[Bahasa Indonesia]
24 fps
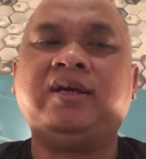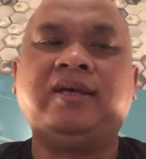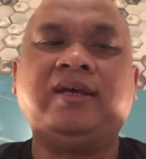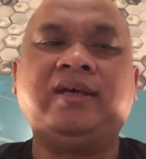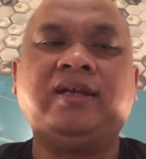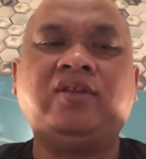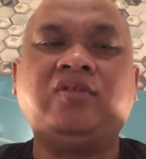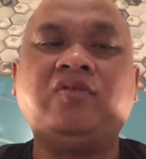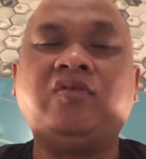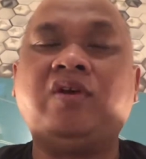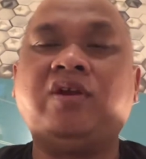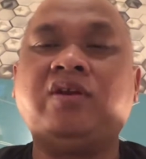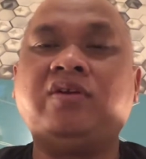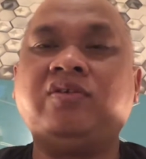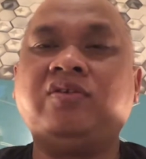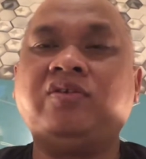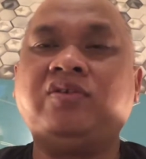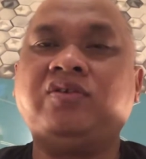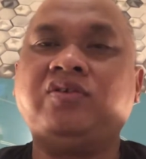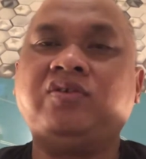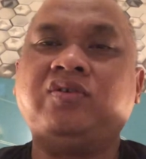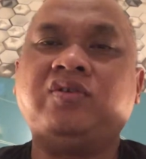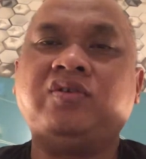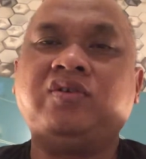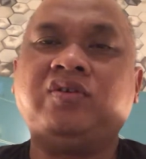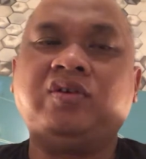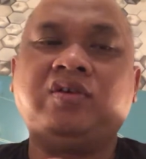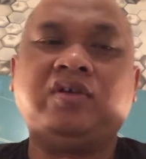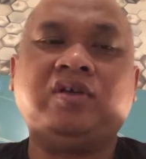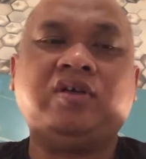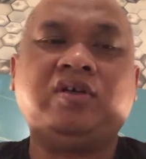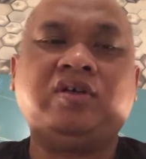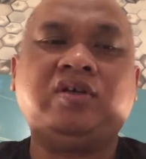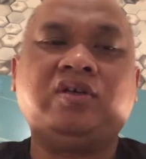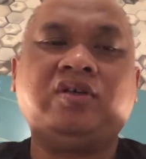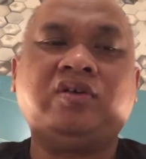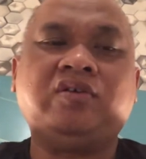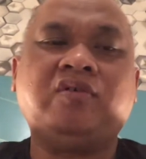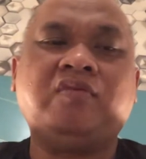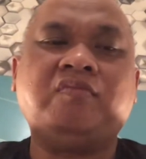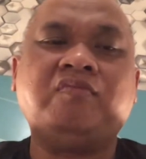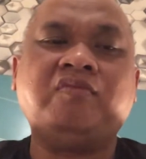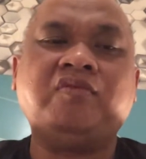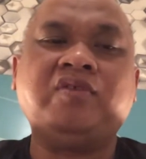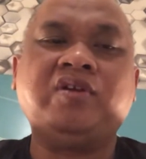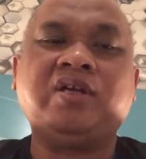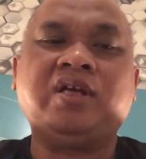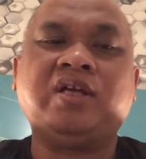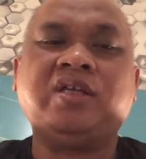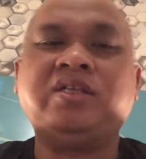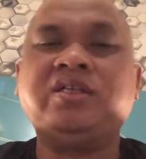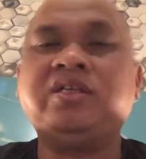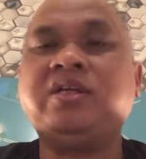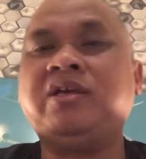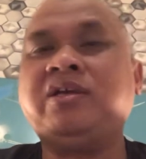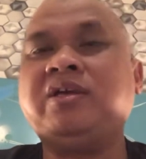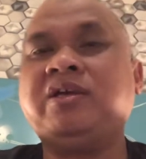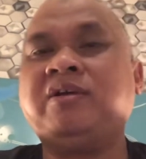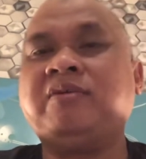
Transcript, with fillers: itu harus e, komunikasinya